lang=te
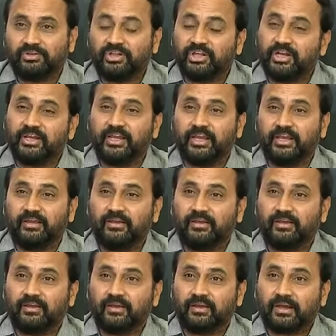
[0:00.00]
తిరిగి
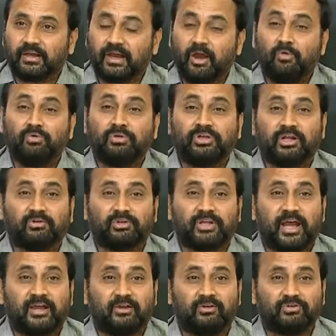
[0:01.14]
కౌంటరు
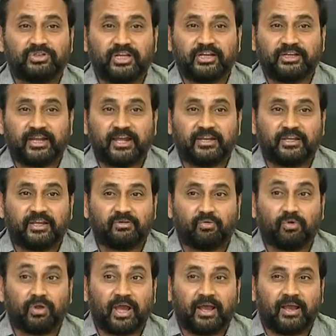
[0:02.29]
దాఖలు చేయటానికి
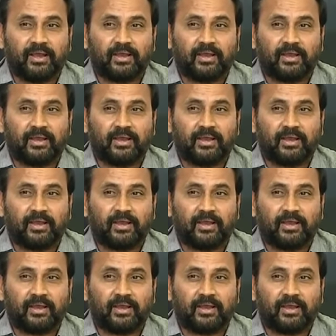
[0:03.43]
కూడా